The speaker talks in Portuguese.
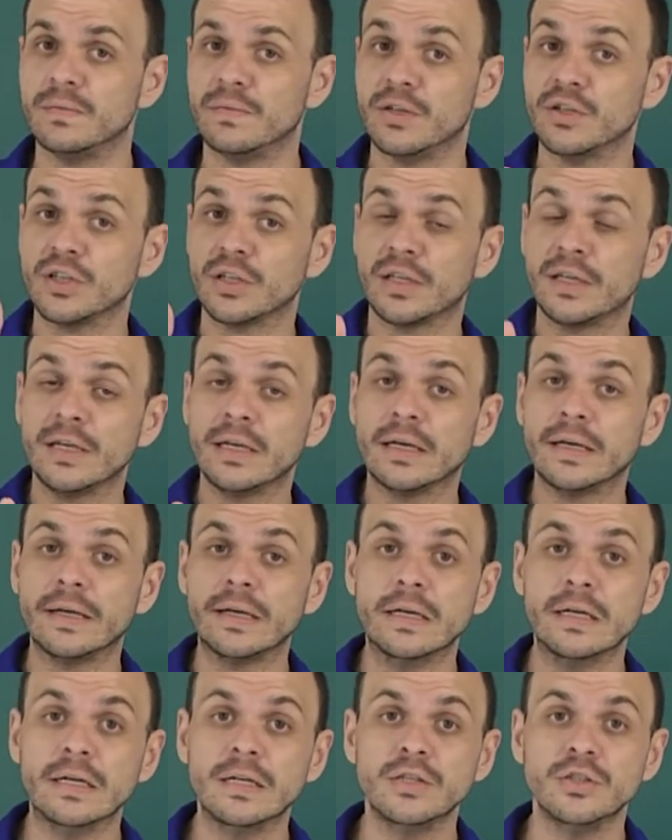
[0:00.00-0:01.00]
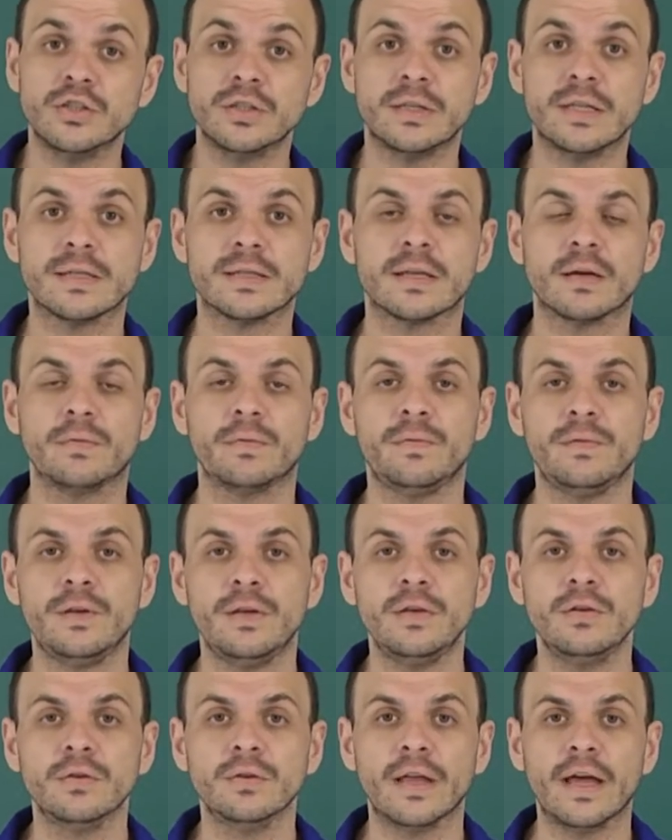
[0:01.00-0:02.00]
Veja que grande
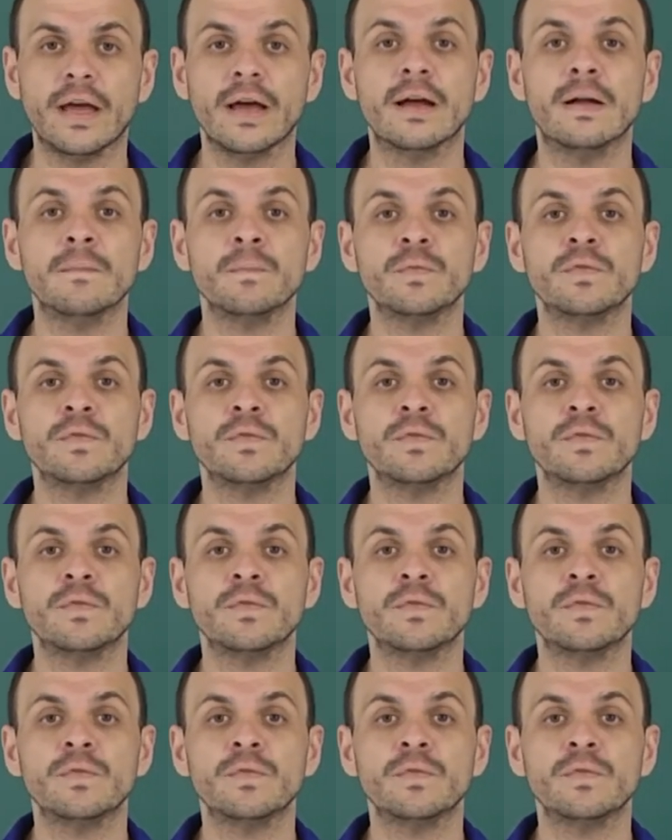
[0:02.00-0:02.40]
desafio né,